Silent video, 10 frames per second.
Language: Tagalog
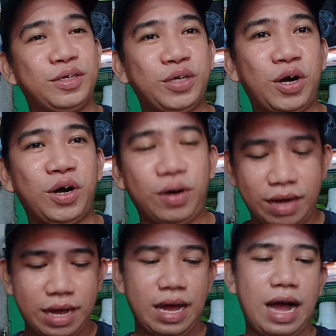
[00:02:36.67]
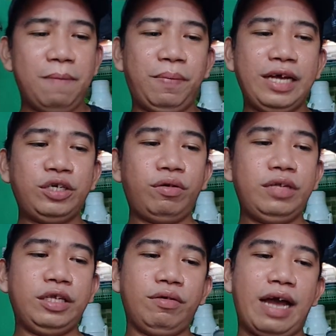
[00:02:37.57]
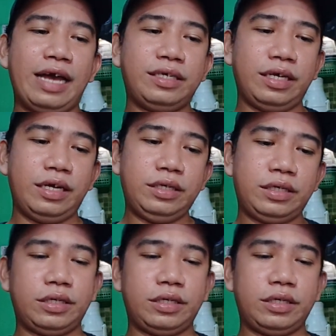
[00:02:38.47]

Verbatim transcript: so ang presyo ko dito guys is